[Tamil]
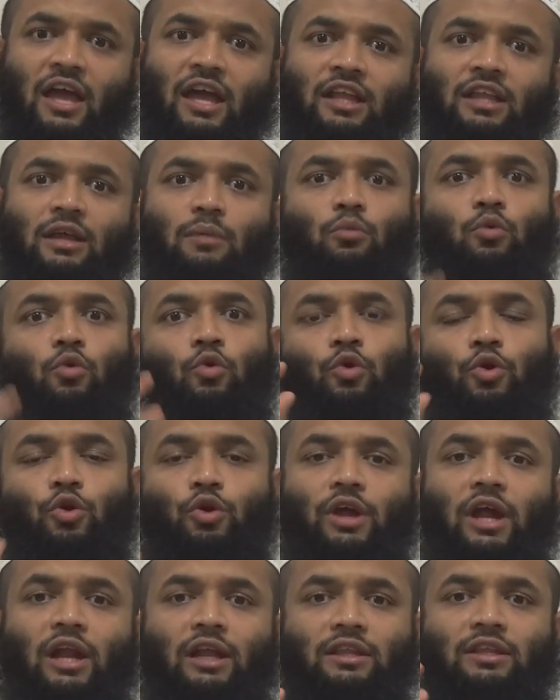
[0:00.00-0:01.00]
இந்த மூன்று
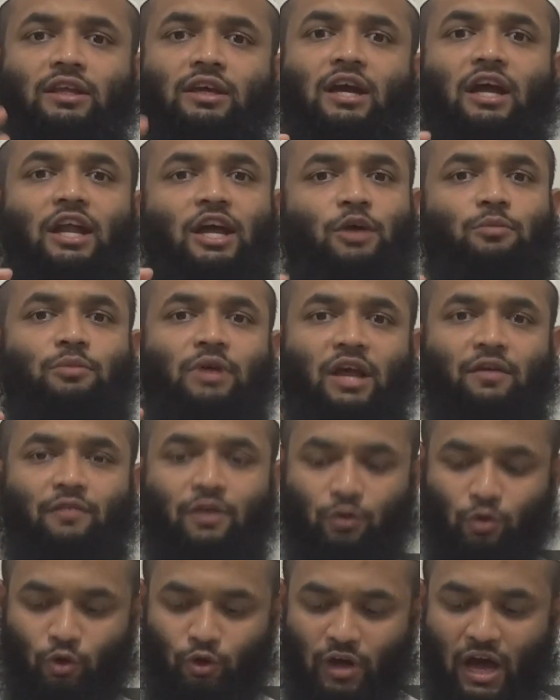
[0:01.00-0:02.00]
எழுத்துக்களையும்
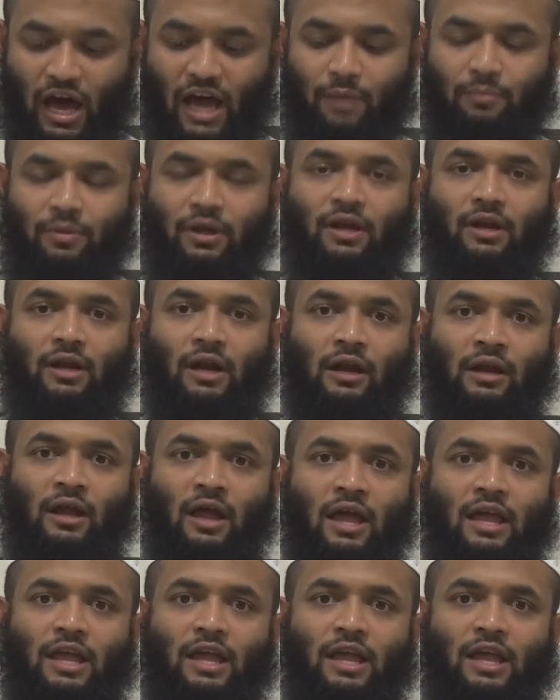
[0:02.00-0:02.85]
இறைவன் கொண்டு ஆரம்பிக்கின்றான்